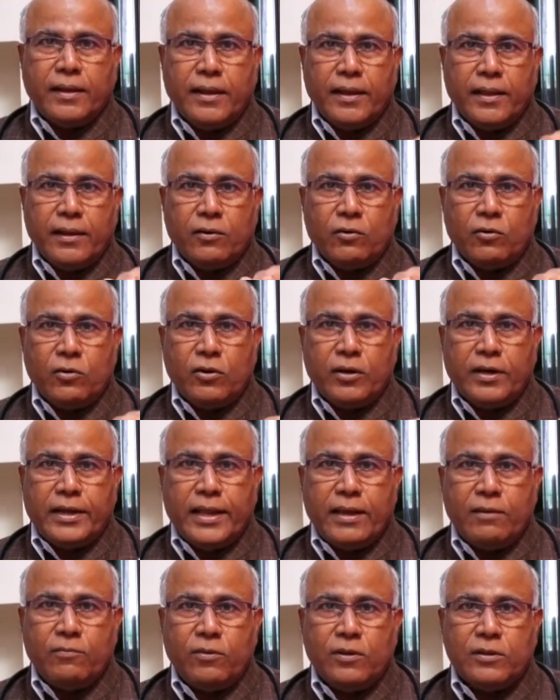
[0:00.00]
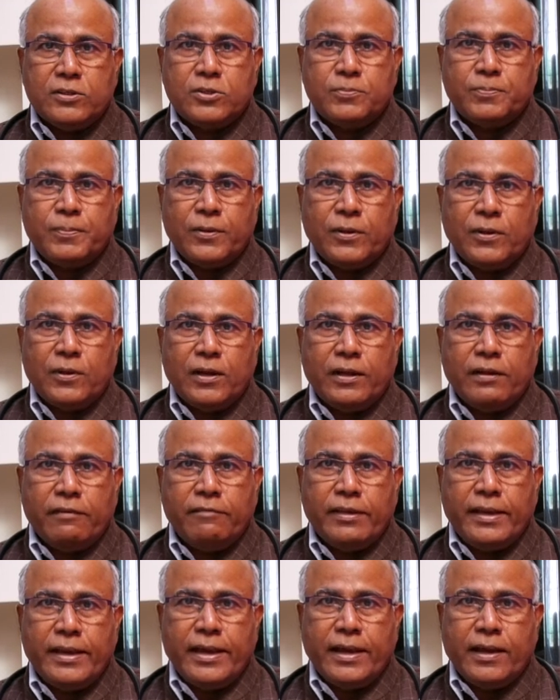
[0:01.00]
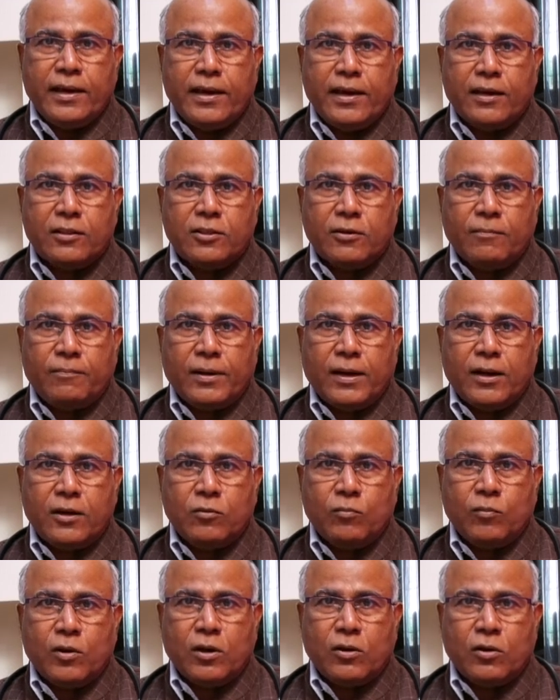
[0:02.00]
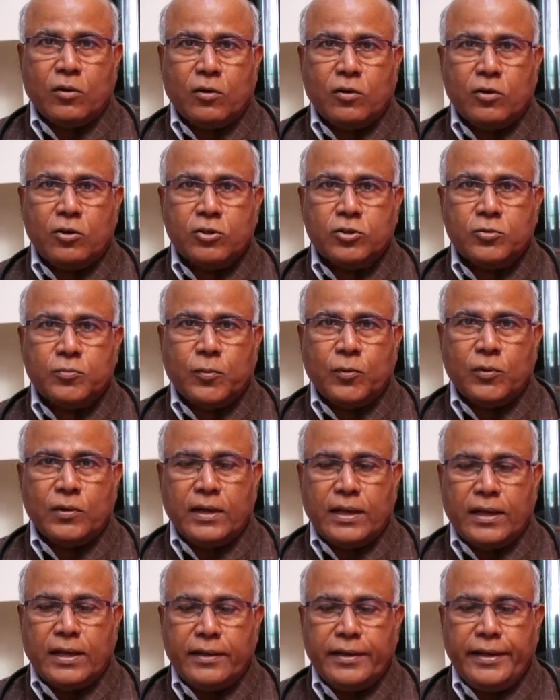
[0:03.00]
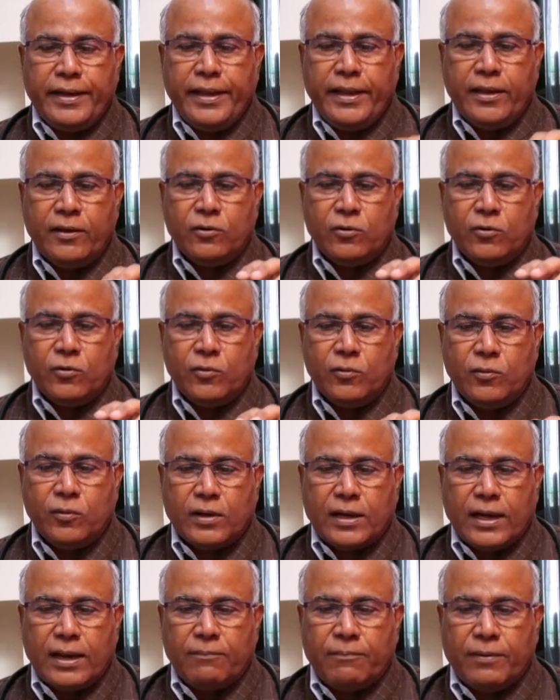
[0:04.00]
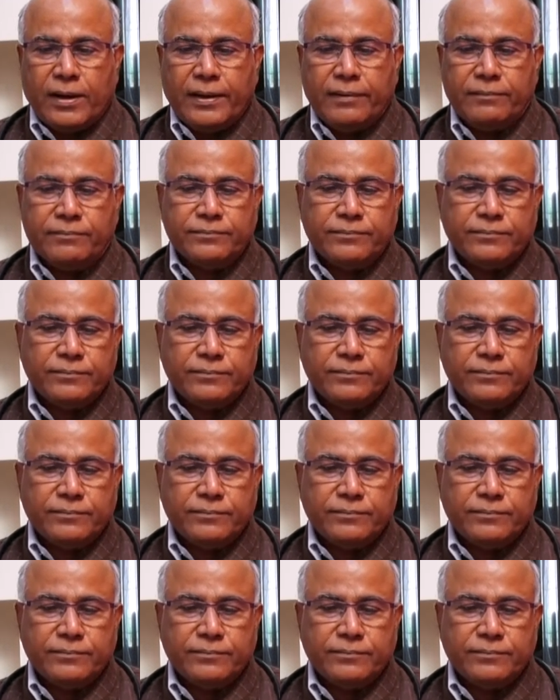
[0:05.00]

ఈ రెండు టేబుల్ స్పూన్ల వినేగార్తో పాటు మరో రెండు స్పూన్ల నీరు కలపాలి